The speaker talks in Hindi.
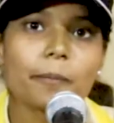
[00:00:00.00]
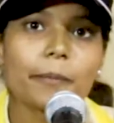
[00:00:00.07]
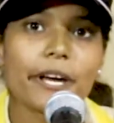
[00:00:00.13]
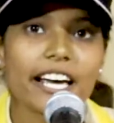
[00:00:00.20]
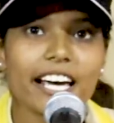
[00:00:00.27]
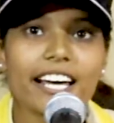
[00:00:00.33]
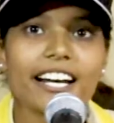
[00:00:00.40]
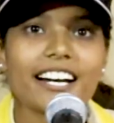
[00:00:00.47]

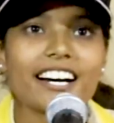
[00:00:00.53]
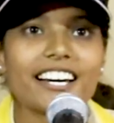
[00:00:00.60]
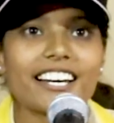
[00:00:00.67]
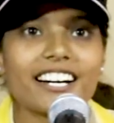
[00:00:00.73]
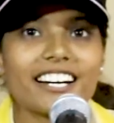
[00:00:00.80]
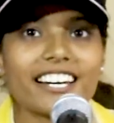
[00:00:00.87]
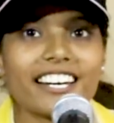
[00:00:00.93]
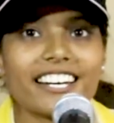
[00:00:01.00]
पहर
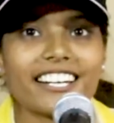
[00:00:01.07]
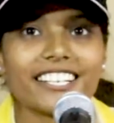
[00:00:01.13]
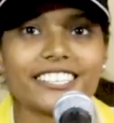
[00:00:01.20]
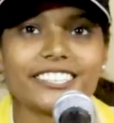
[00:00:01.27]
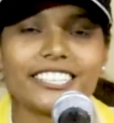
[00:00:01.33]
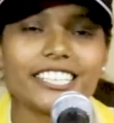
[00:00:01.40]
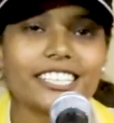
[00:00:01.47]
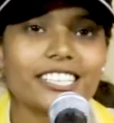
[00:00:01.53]
आया है
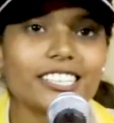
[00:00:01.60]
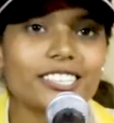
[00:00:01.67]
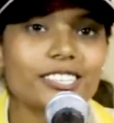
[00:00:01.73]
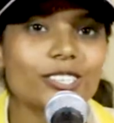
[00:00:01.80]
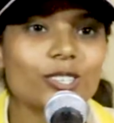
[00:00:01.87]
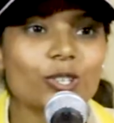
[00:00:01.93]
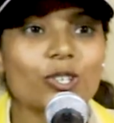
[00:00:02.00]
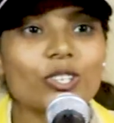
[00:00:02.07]

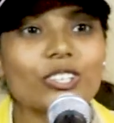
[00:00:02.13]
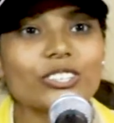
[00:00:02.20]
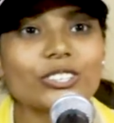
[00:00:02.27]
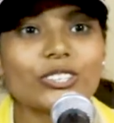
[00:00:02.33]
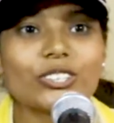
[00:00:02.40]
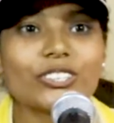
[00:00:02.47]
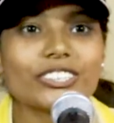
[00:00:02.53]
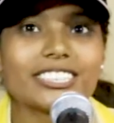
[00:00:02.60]
दिल जोर
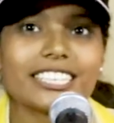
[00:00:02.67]
जोर